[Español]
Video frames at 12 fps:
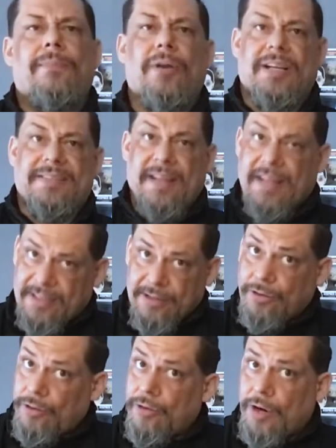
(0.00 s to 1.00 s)
porque cerraste
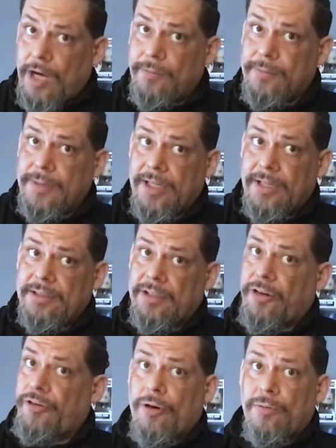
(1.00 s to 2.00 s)
todos los cabos, ¿verdad? Ya te
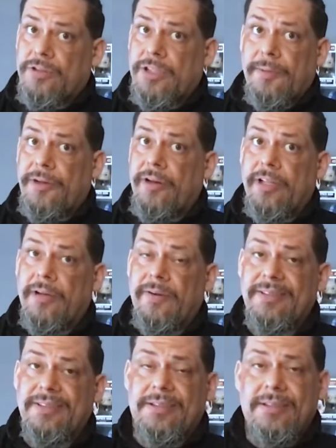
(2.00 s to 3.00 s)
lo he dicho como 7 millones de
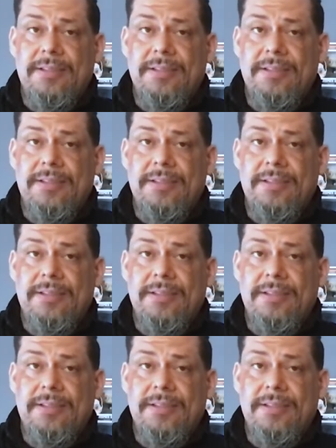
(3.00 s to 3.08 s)
veces.